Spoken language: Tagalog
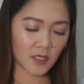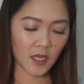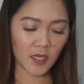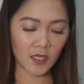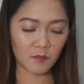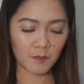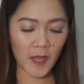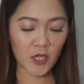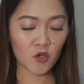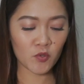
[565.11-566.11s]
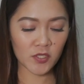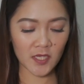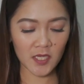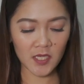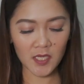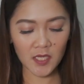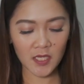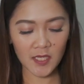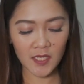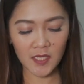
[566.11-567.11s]
kahit paano mo siya
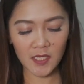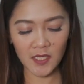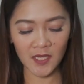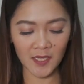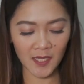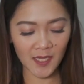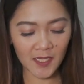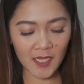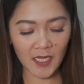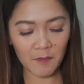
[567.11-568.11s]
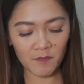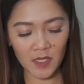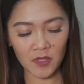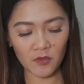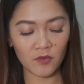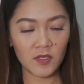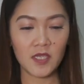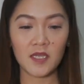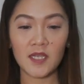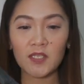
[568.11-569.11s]
i-clip dito.
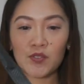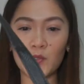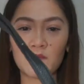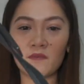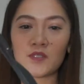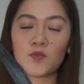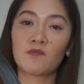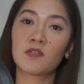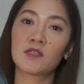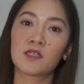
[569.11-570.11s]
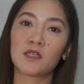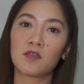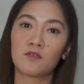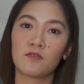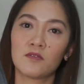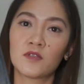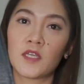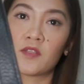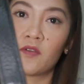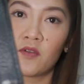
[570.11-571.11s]
Nagsiswivel-swivel kasi yung,
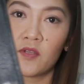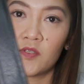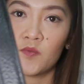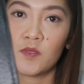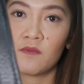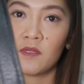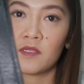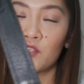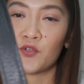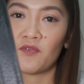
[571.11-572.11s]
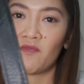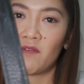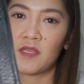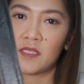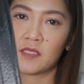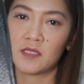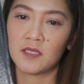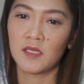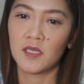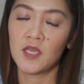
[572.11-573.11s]
eto, swivel, chervales.
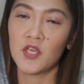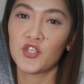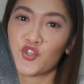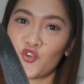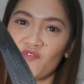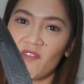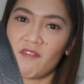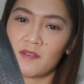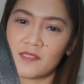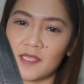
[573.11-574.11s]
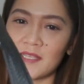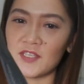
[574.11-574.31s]
Chervavels